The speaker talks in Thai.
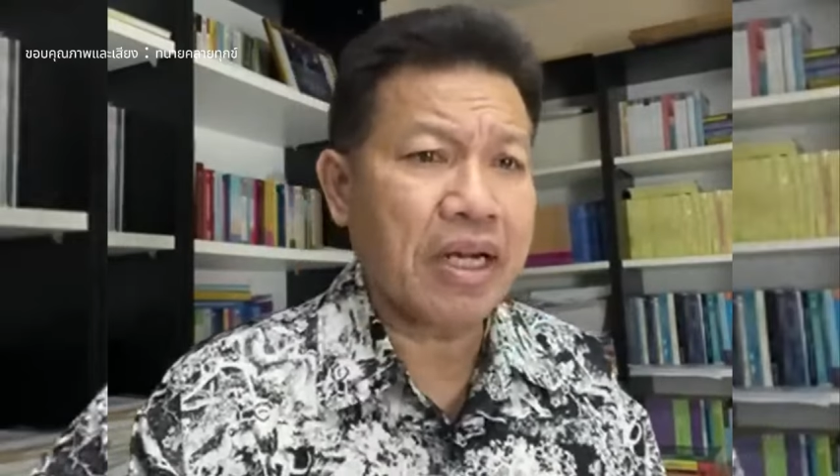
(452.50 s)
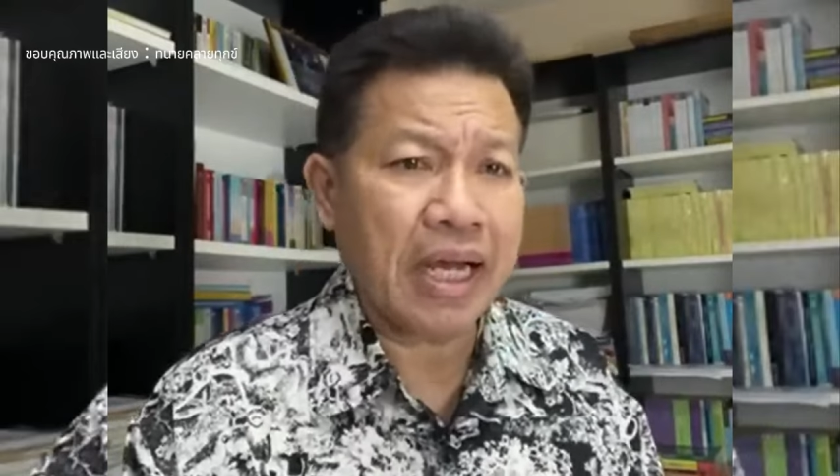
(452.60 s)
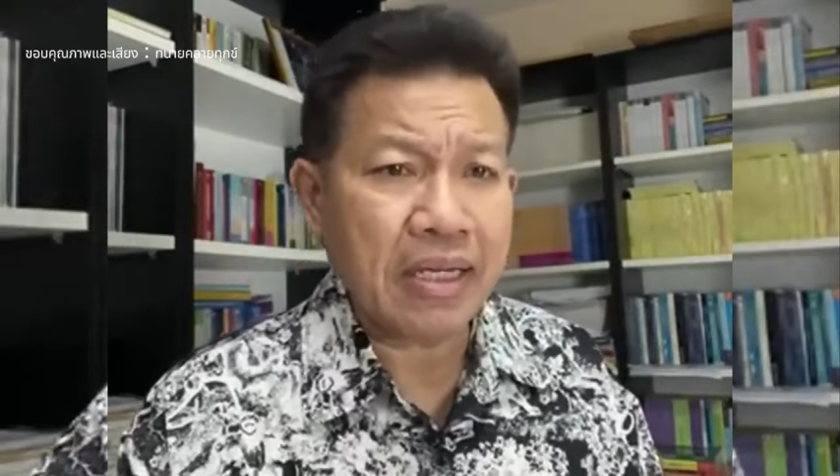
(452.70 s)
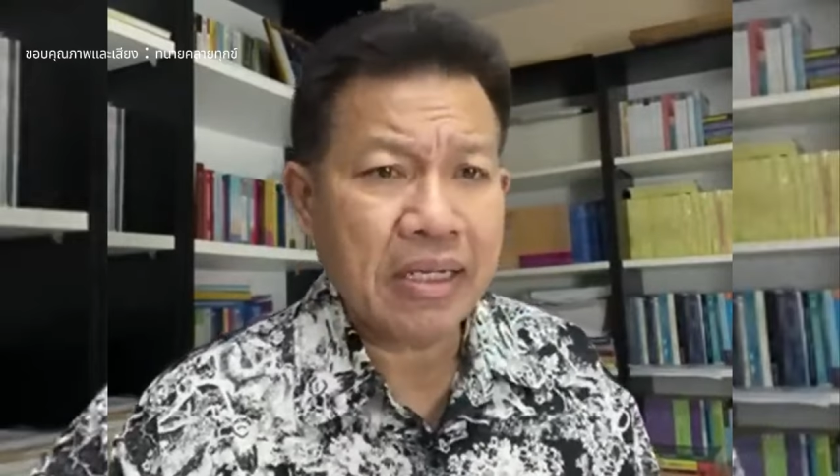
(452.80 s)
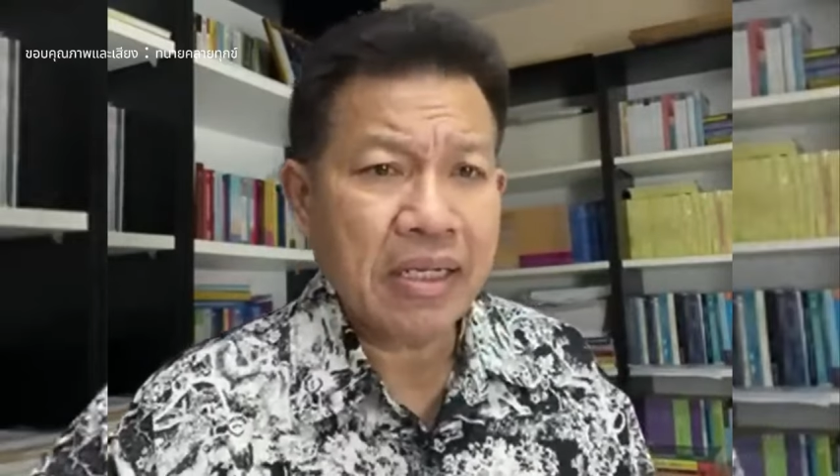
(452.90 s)

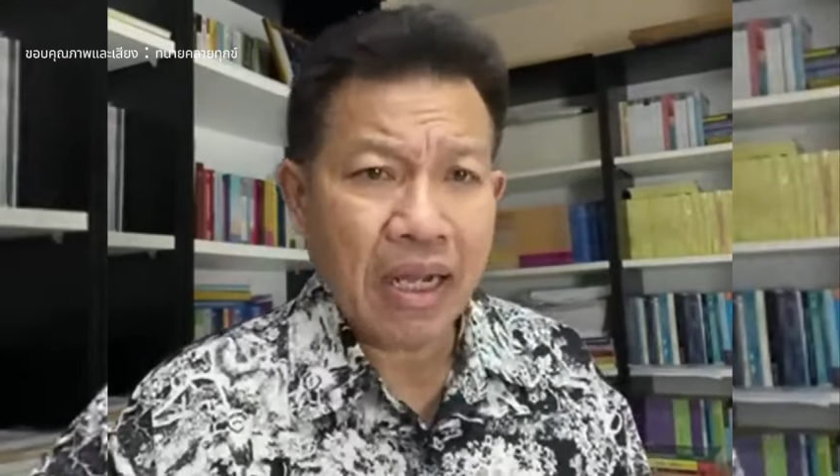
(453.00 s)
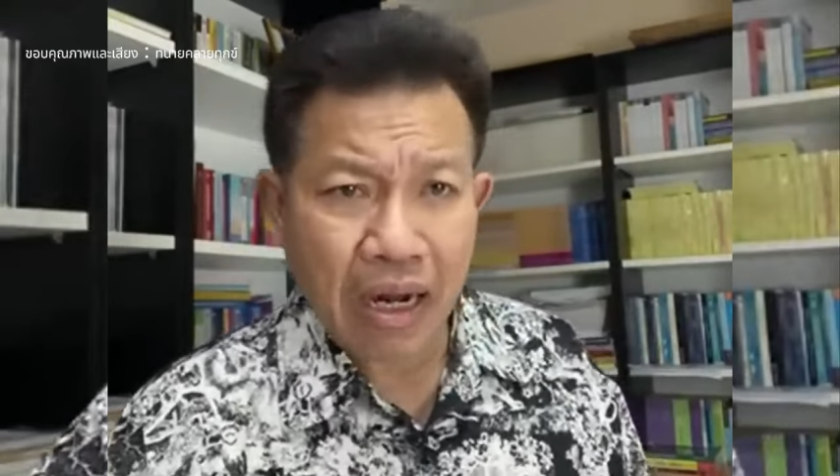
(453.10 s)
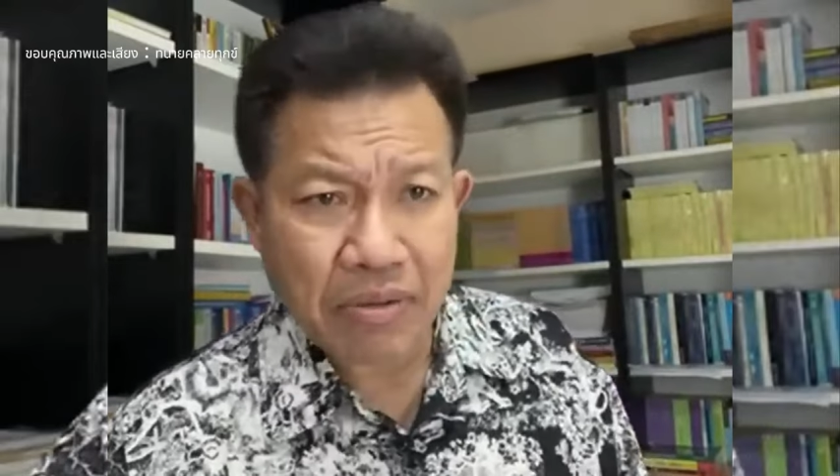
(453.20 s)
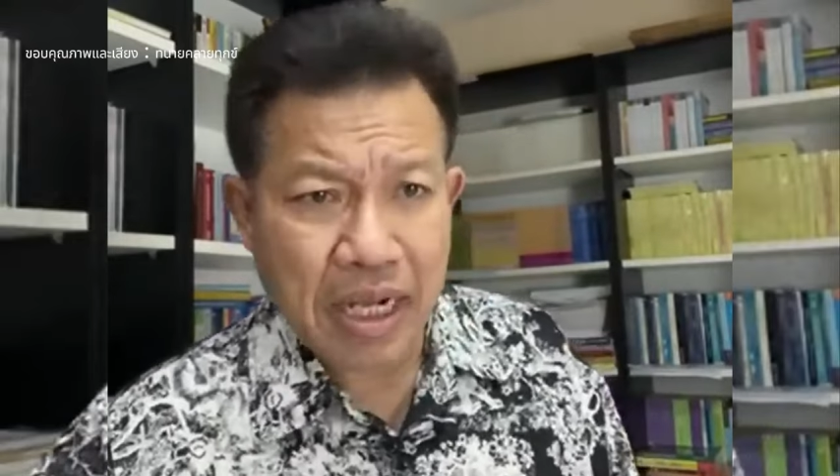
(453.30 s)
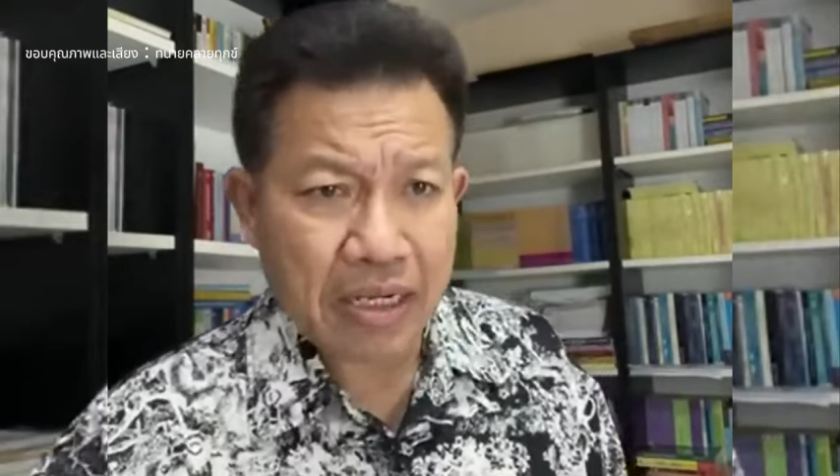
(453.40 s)
นะ
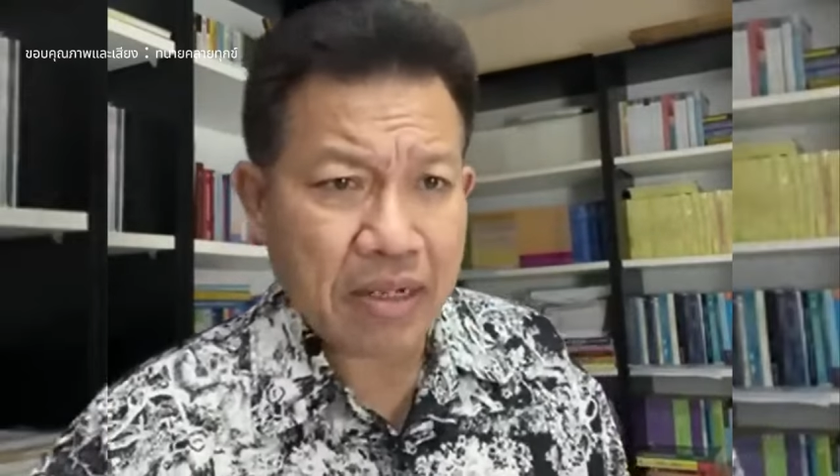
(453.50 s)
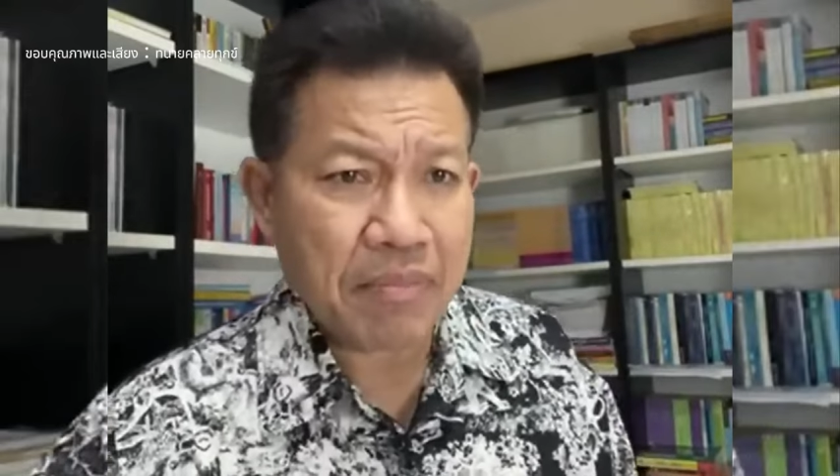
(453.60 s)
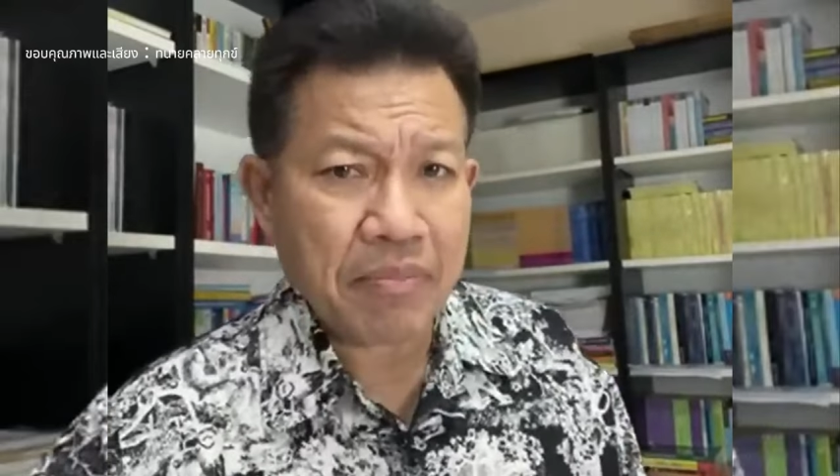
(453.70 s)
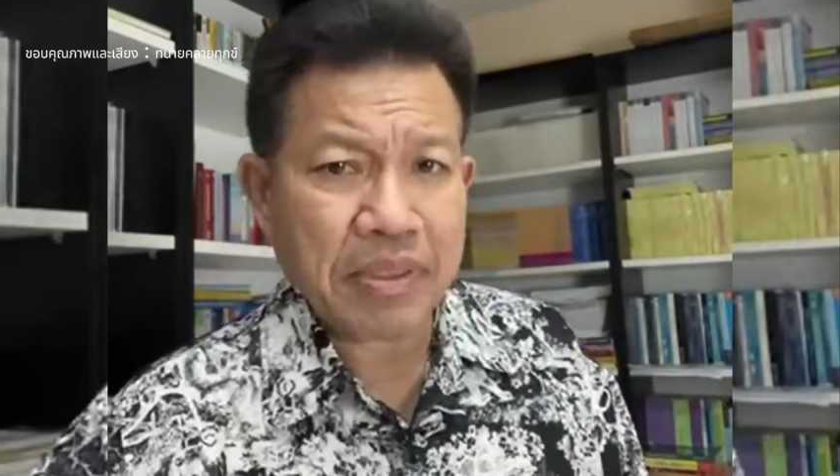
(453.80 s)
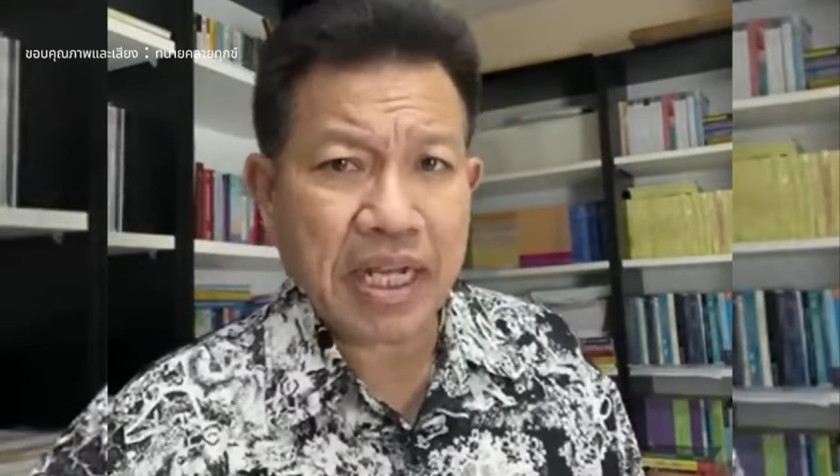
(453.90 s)
เราอยากจะ
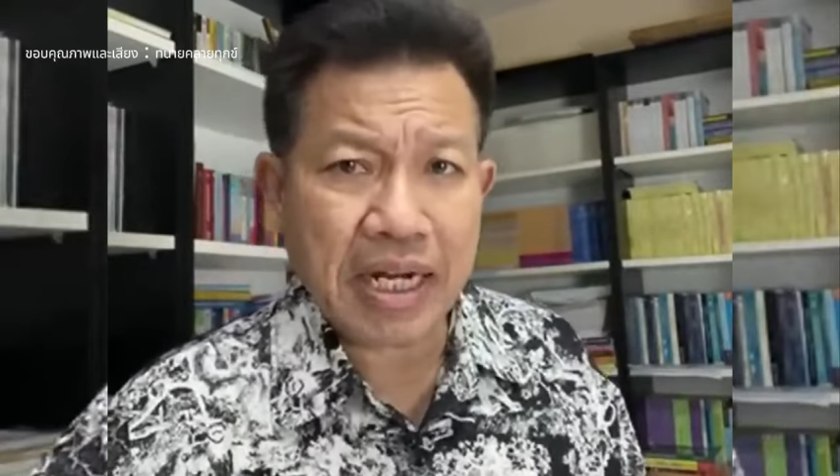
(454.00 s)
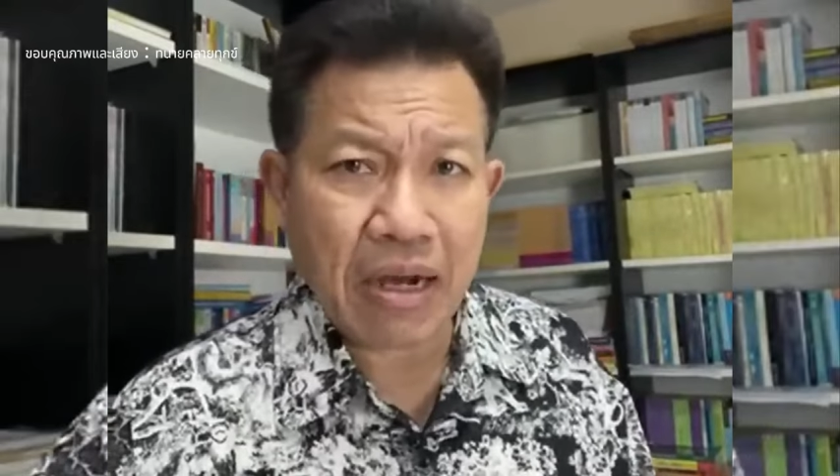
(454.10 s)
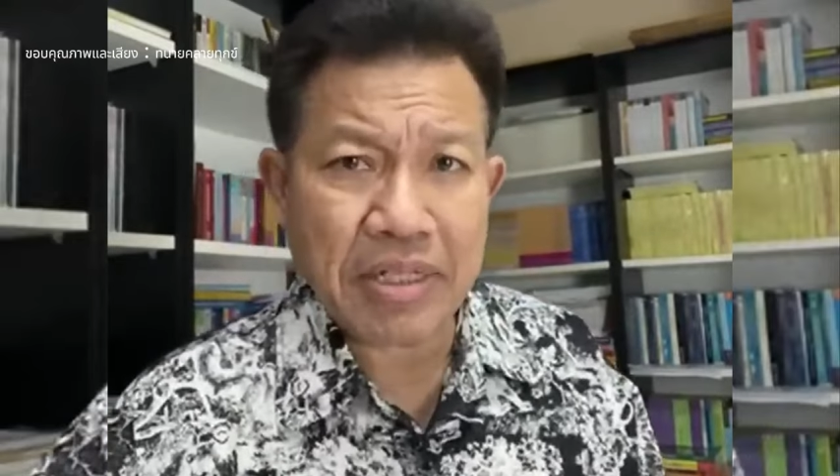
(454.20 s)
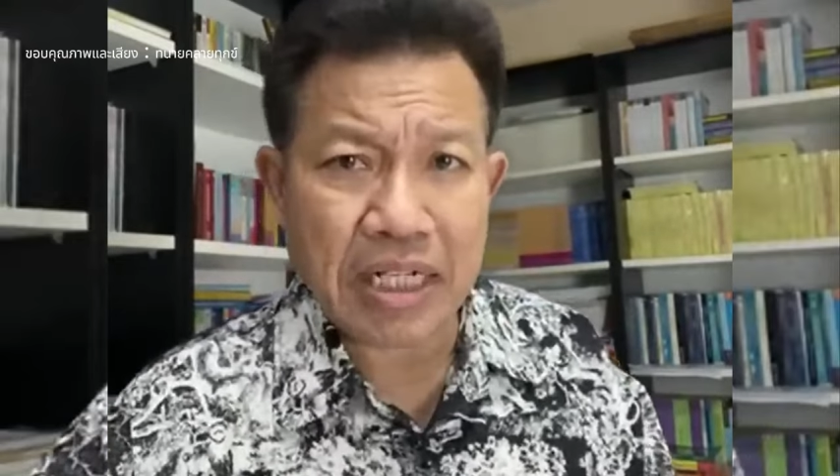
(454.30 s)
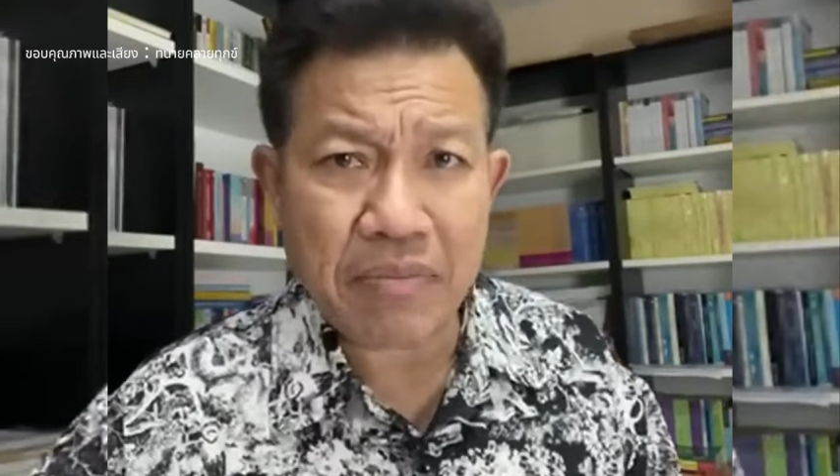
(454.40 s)
ประเทศ
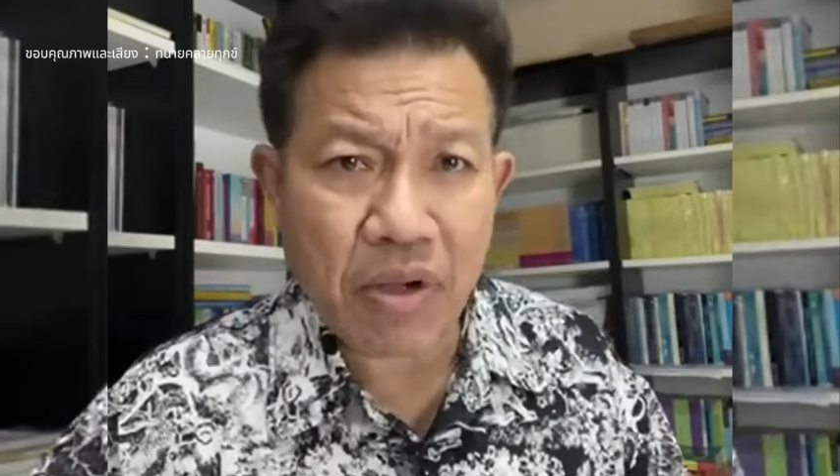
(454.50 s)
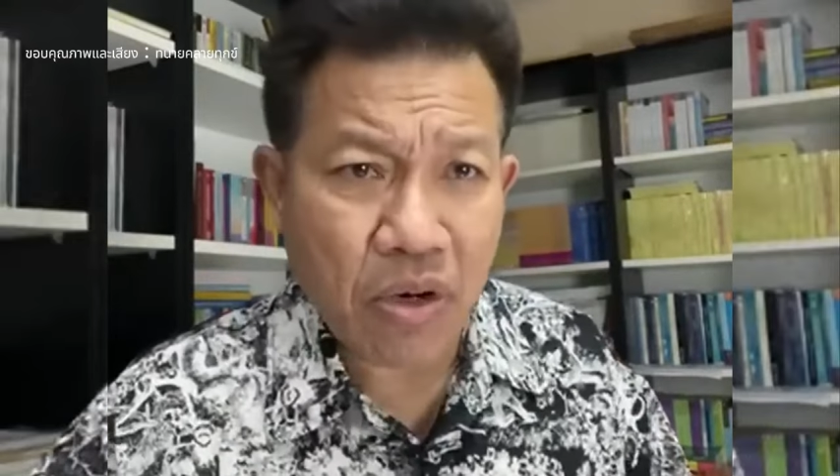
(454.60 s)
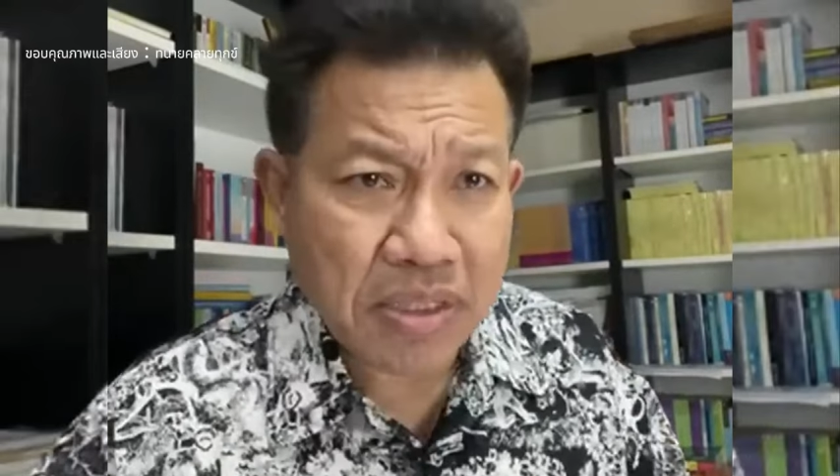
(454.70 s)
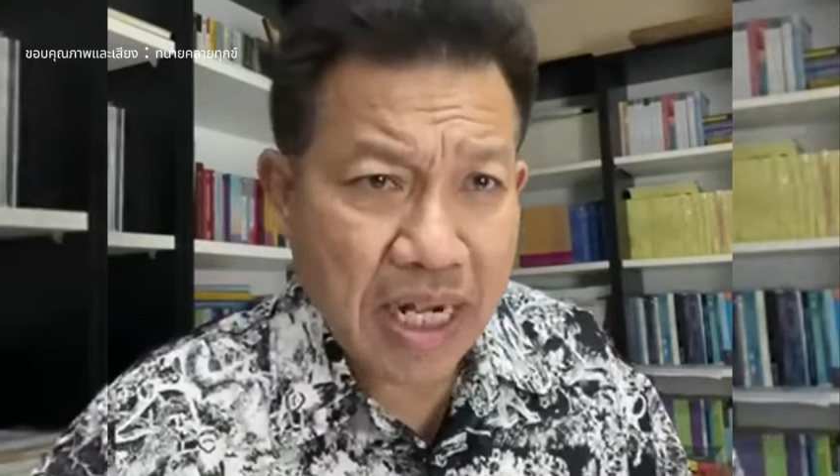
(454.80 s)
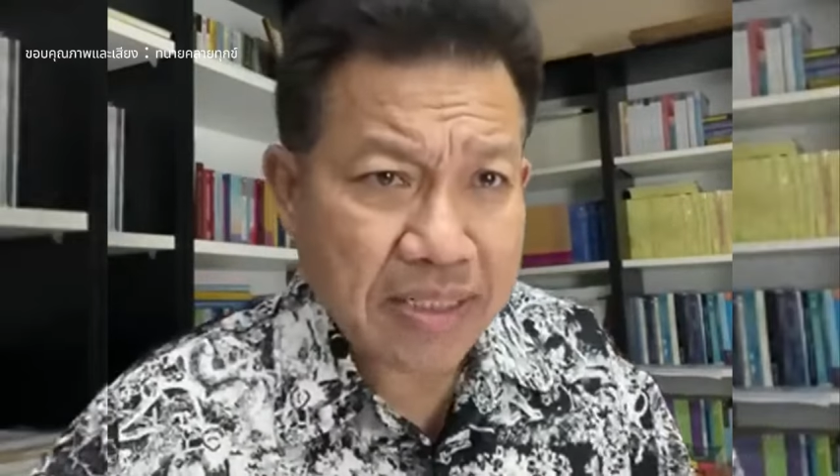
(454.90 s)
เราอยากจะมี
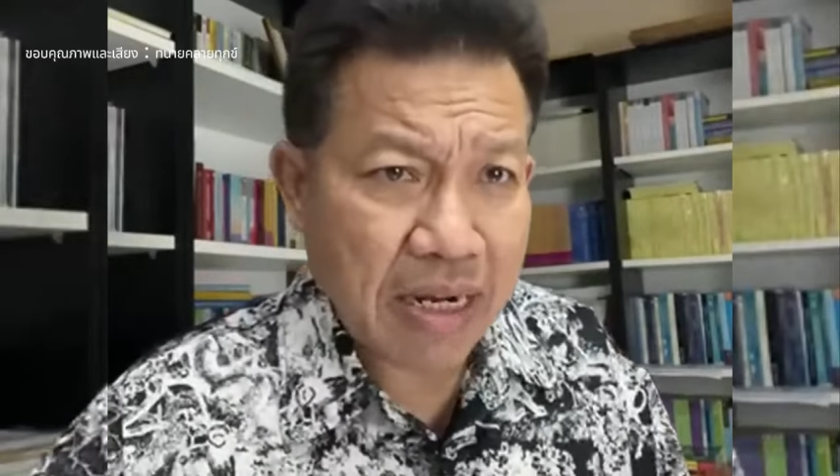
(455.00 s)
คนสร้าง